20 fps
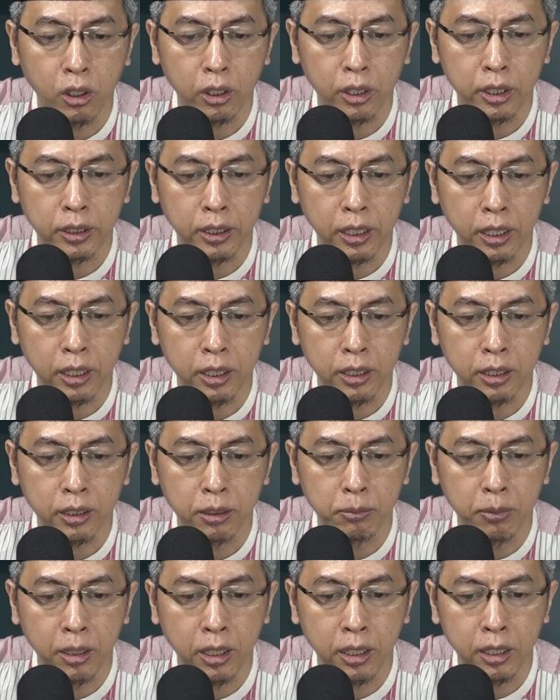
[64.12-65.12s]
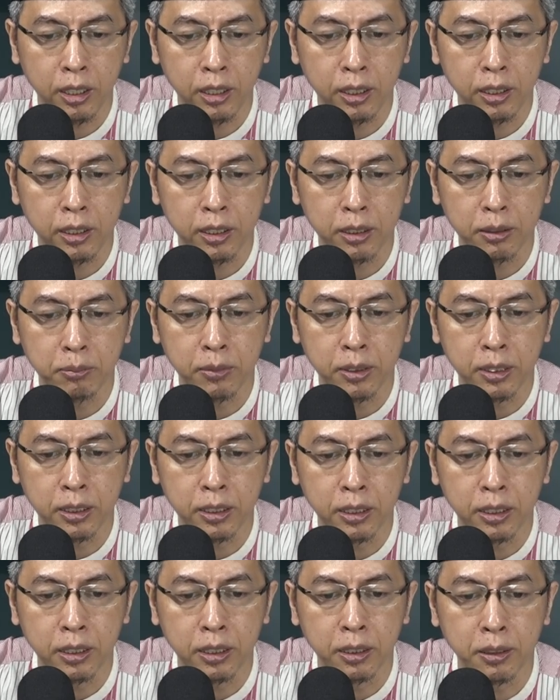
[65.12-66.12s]
Allah kita akan kembali eh,
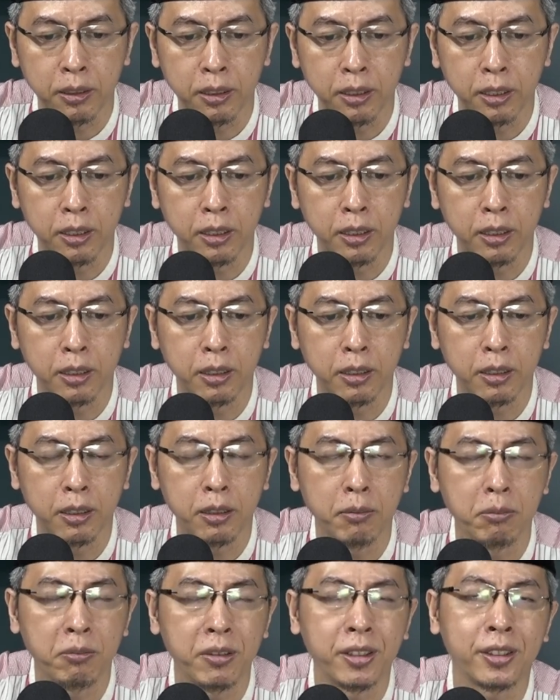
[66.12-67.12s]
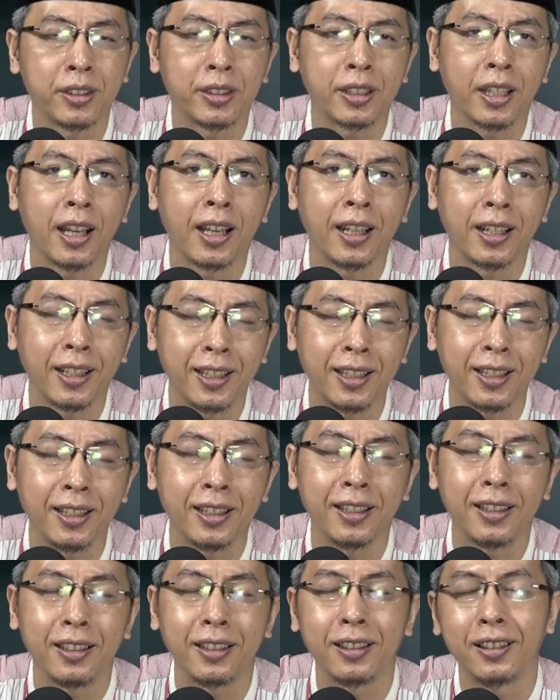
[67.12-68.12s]

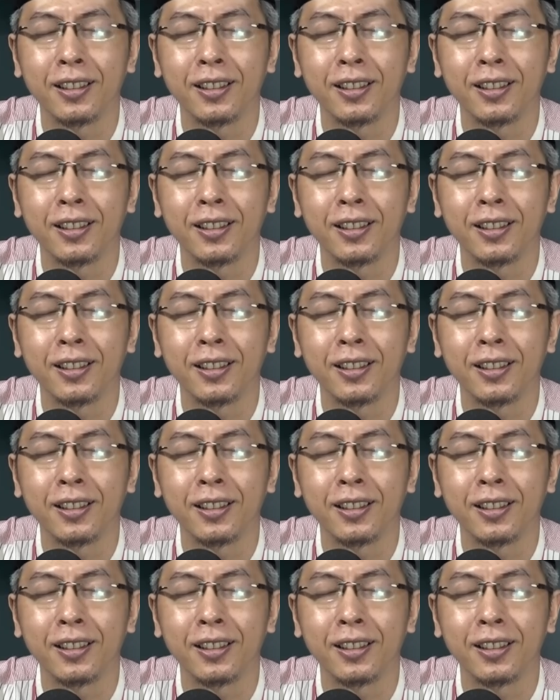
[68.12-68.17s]
mencari